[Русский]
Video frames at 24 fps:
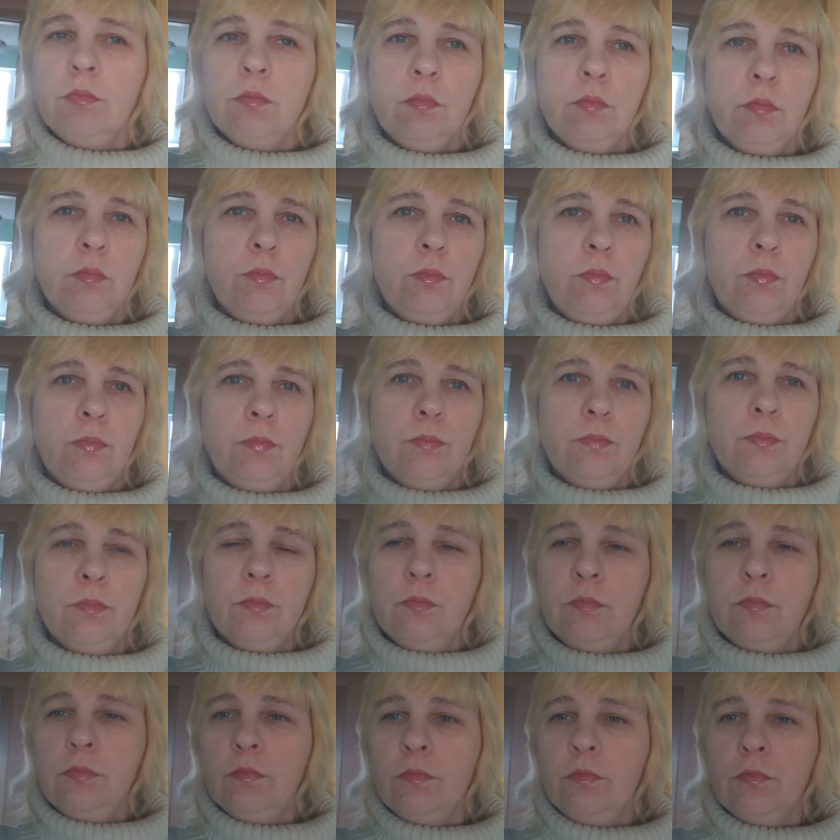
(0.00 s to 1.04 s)
В общем,
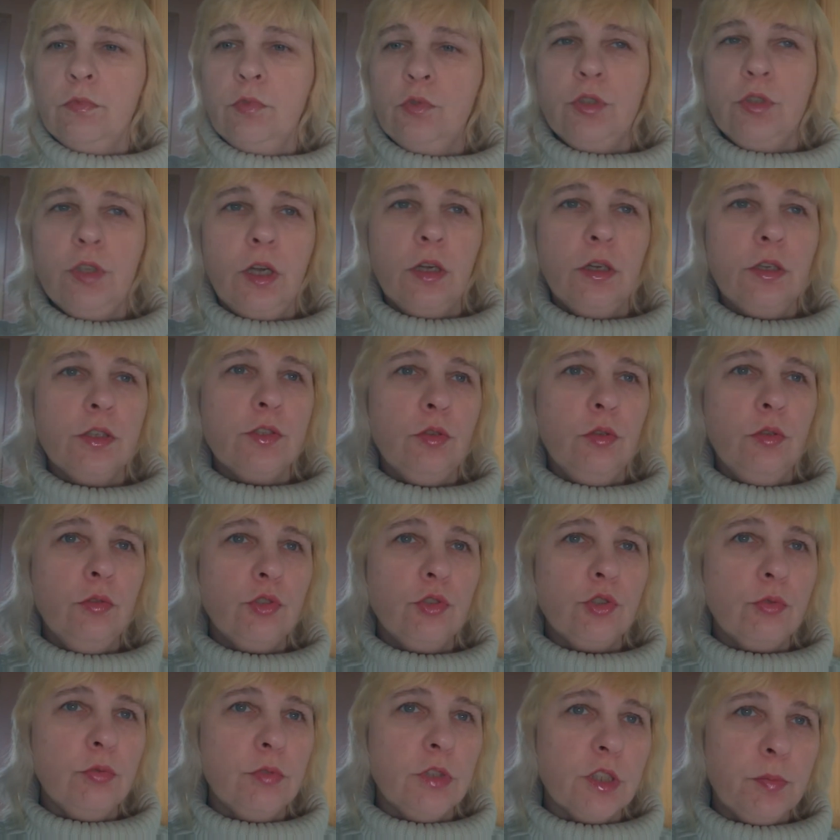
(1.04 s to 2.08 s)
вроде как и
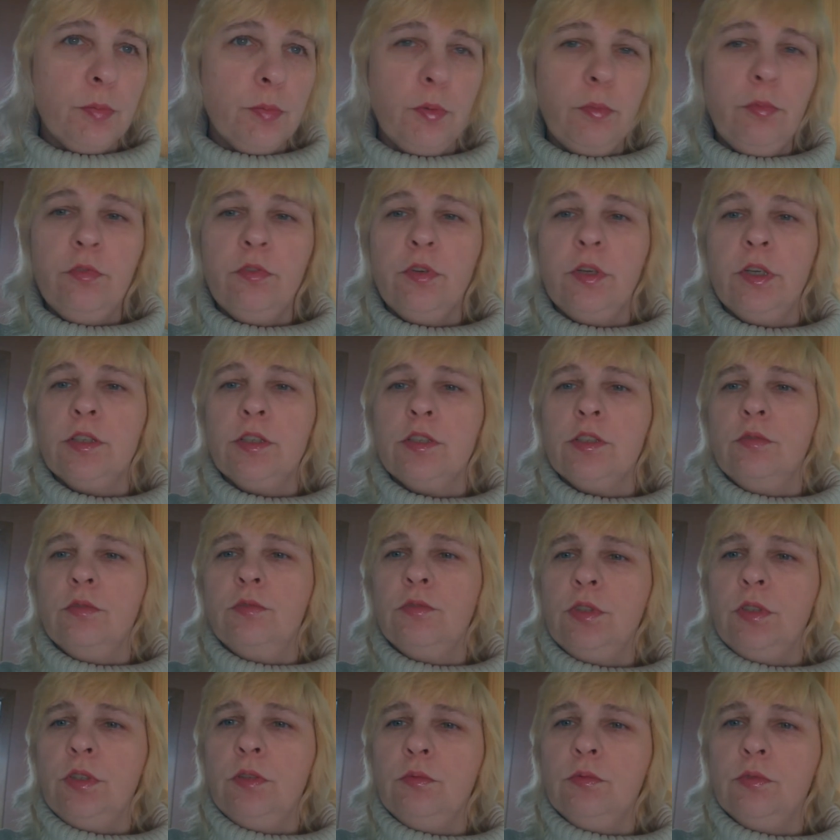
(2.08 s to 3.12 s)
солнышко у нас
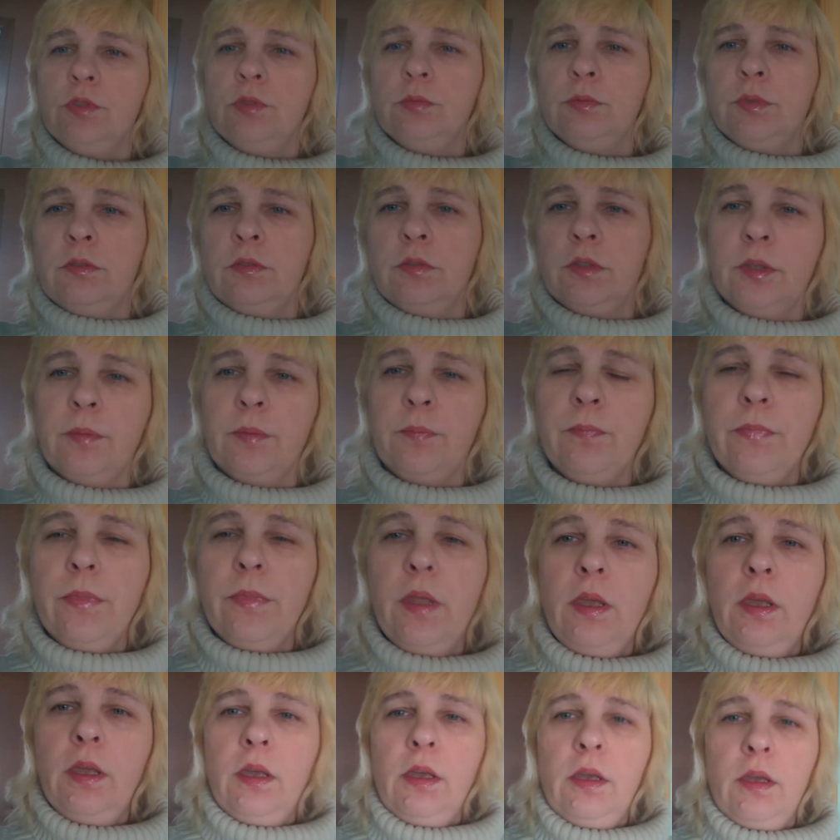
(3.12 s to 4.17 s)
пробивается, но все равно темновато.
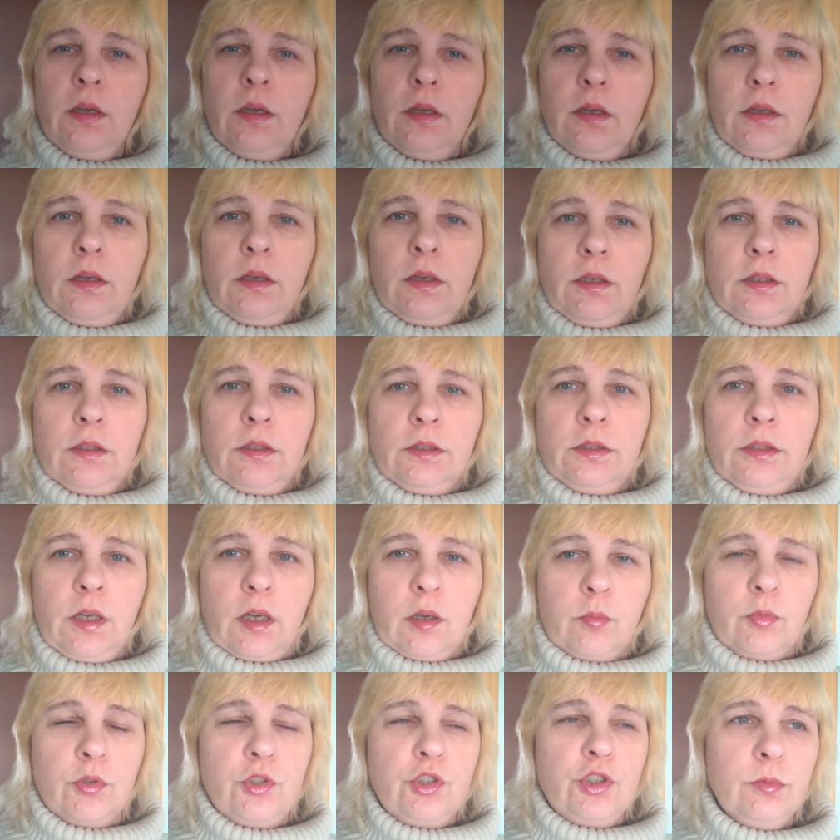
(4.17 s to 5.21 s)

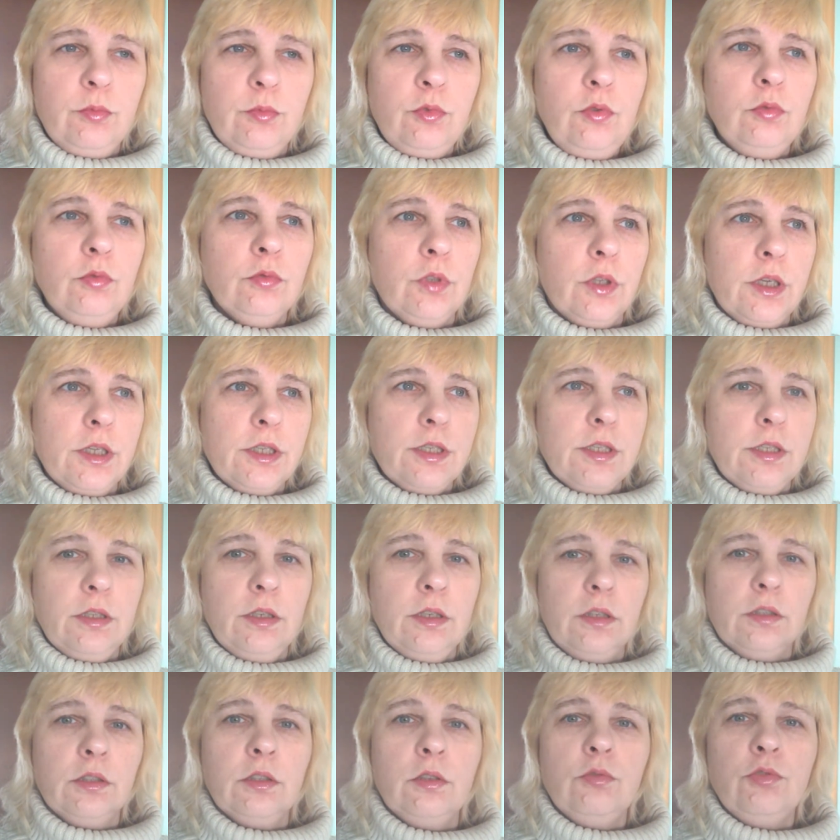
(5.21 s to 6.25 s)
Так, почему у
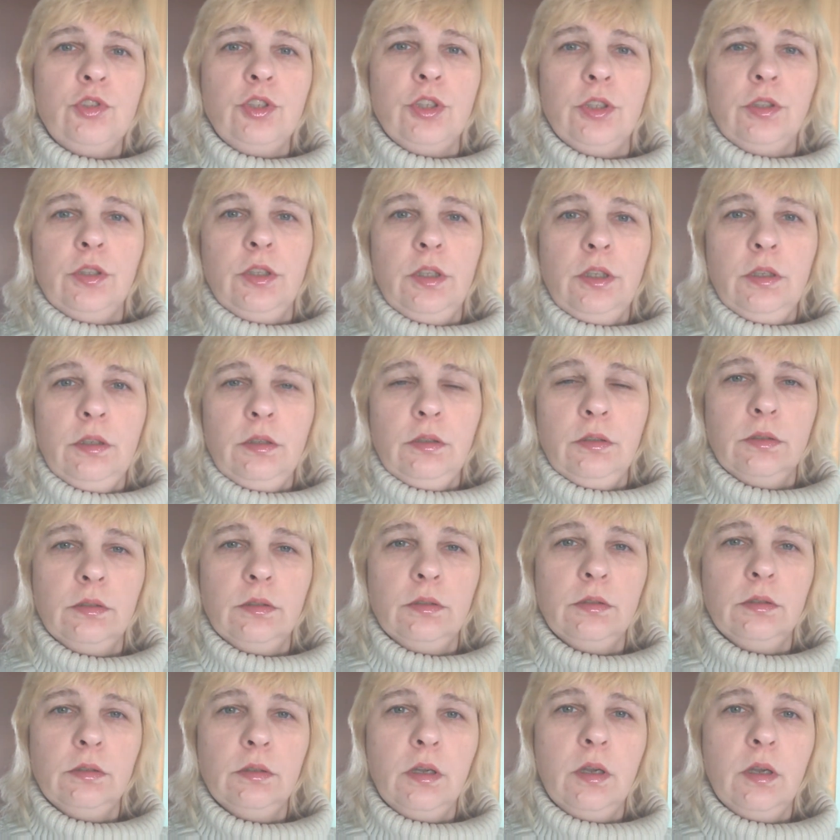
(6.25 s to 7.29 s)
нас отключены
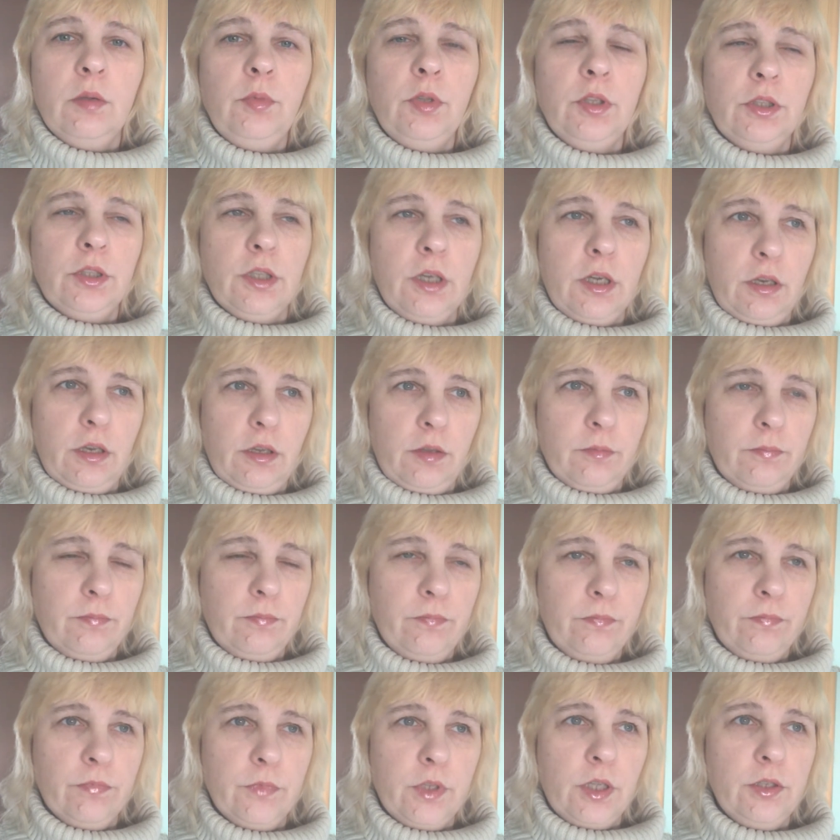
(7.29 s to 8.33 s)

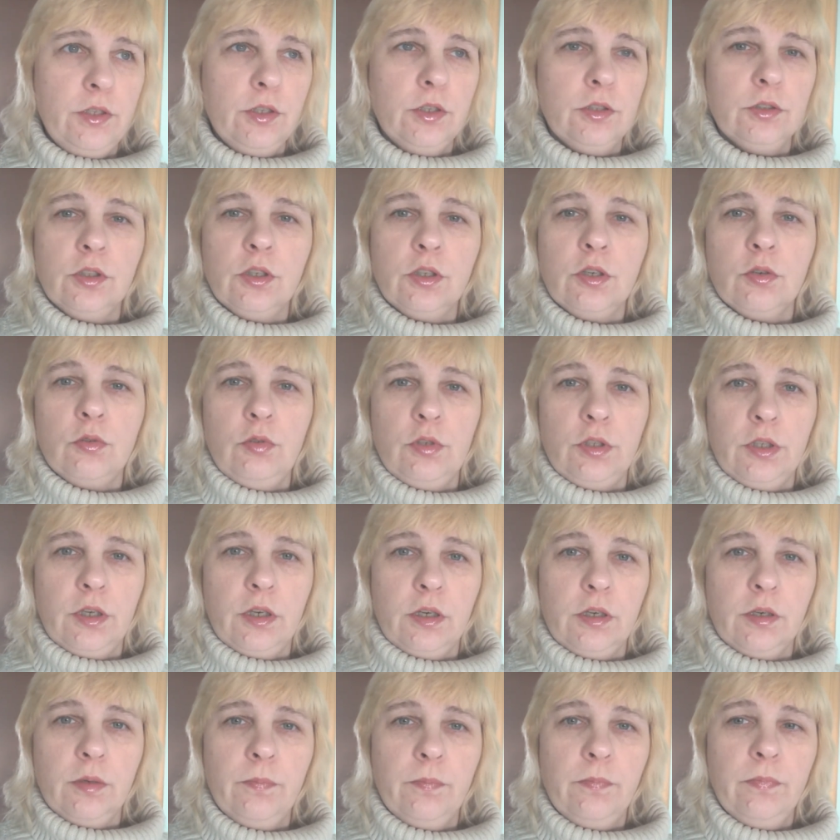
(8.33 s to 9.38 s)
комментарии на некоторых
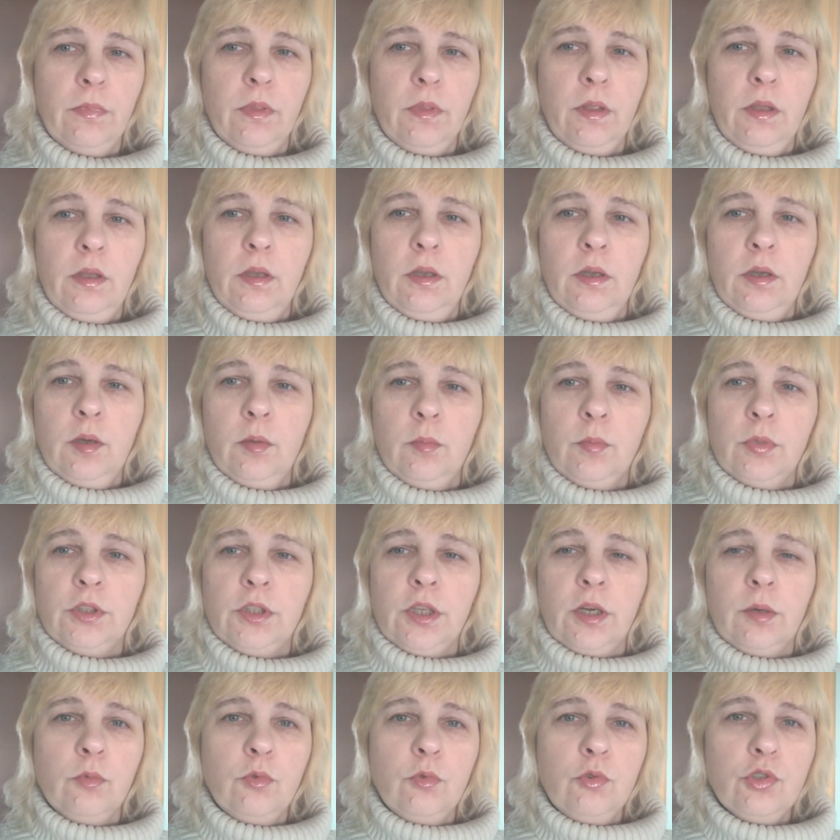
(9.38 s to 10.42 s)
роликах?
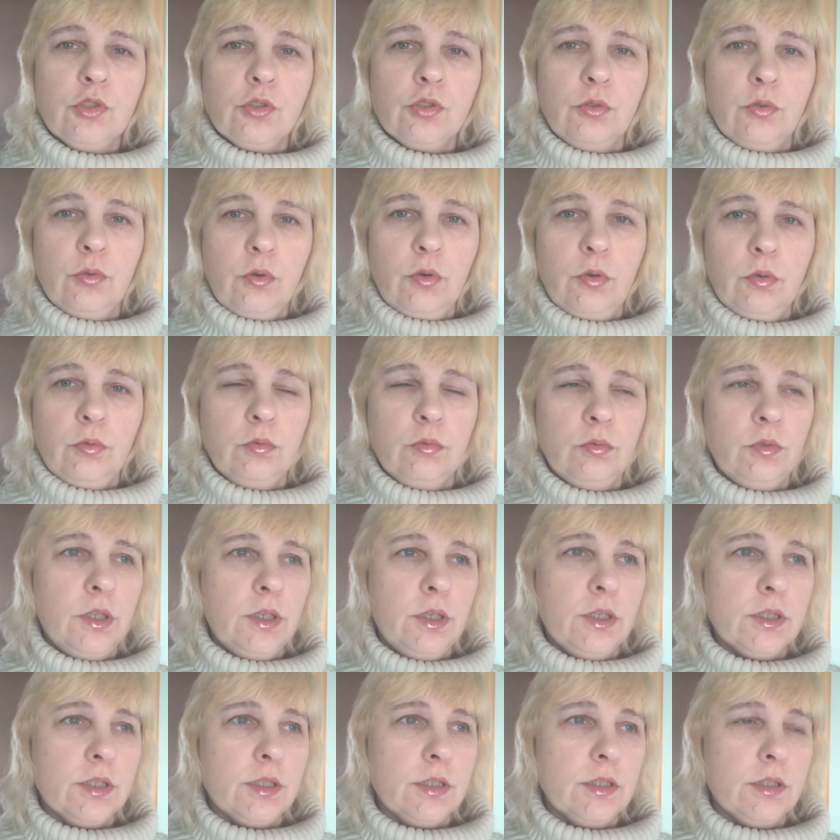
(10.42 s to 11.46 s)
потому что
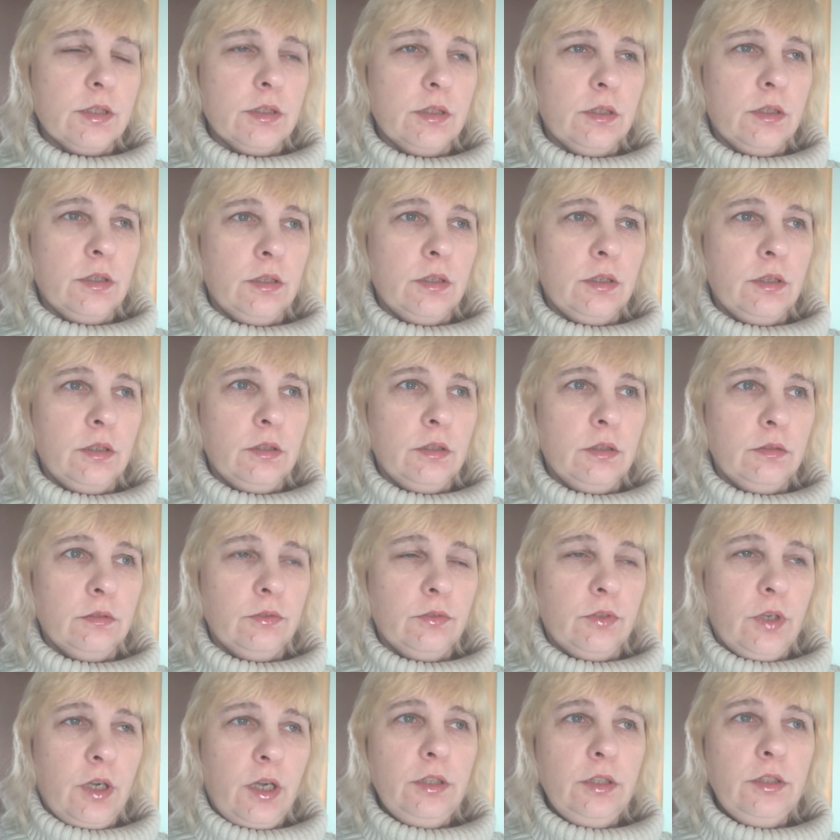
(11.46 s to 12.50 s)
у нас э,
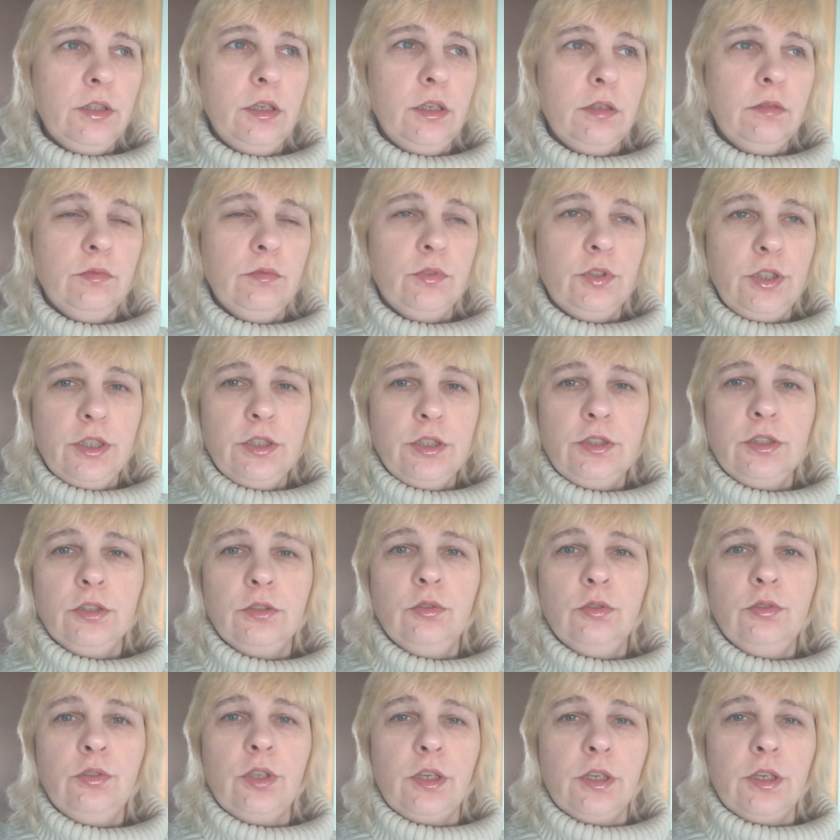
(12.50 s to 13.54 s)
в кадре
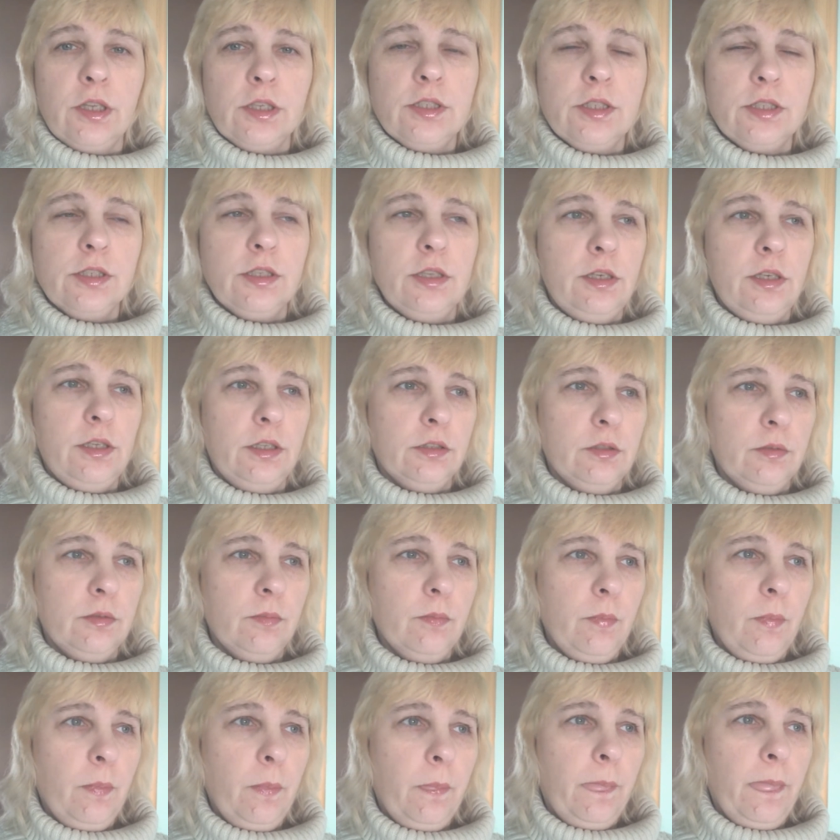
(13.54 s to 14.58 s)
дети до 13
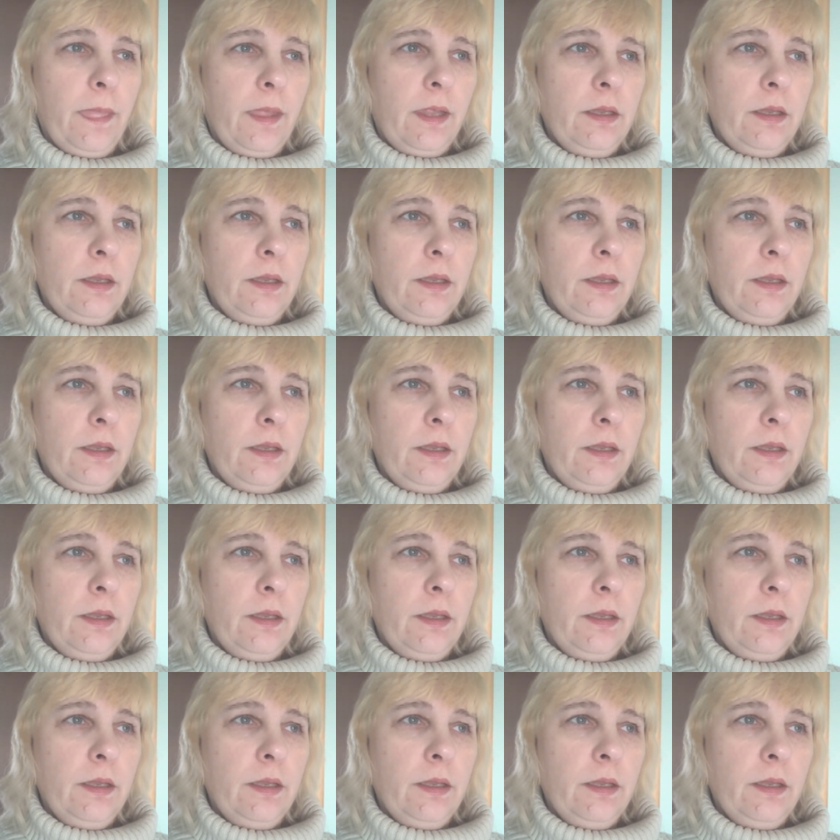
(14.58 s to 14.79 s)
лет.